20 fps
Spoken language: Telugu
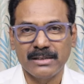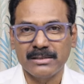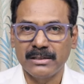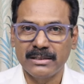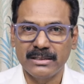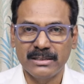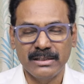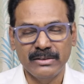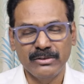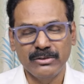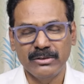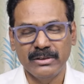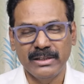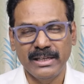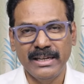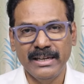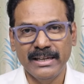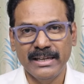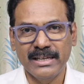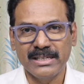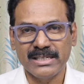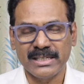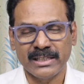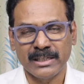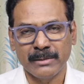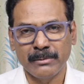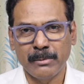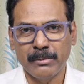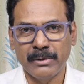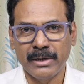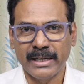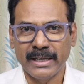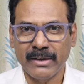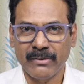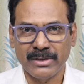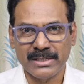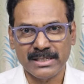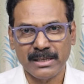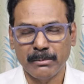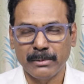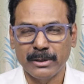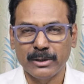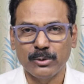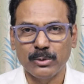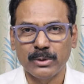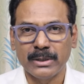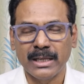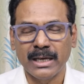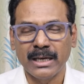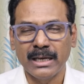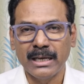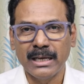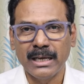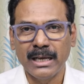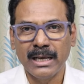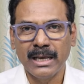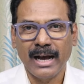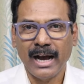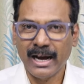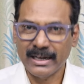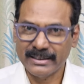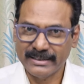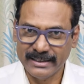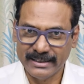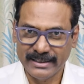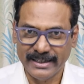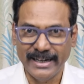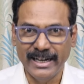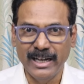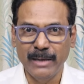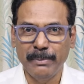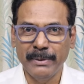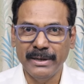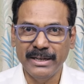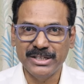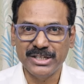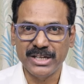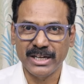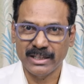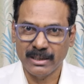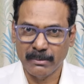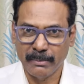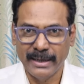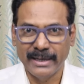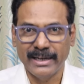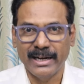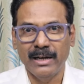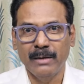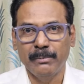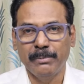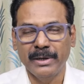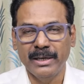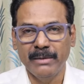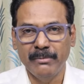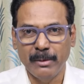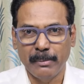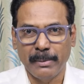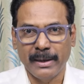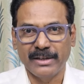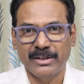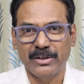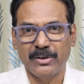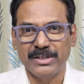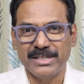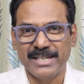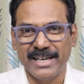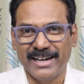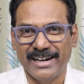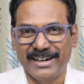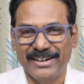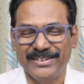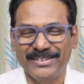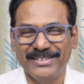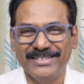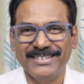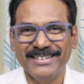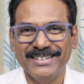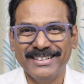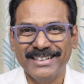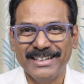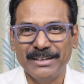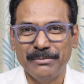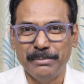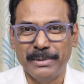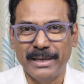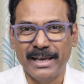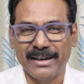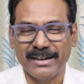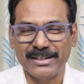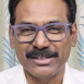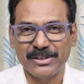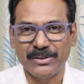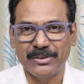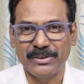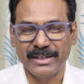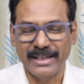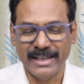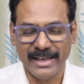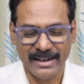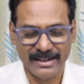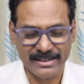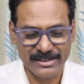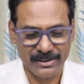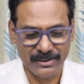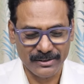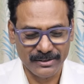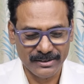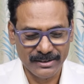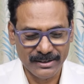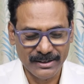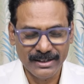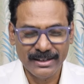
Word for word: అసలు దీనికి చంద్రబాబు నాయుడికి ఏమైనా సంబంధం ఉందా ఆ టీడీపీ నుంచే కదా బయటికి వెళ్ళిపోయి మీ పార్టీలో చేరాడు బీఆర్ఎస్లో టీఆర్ఎస్లో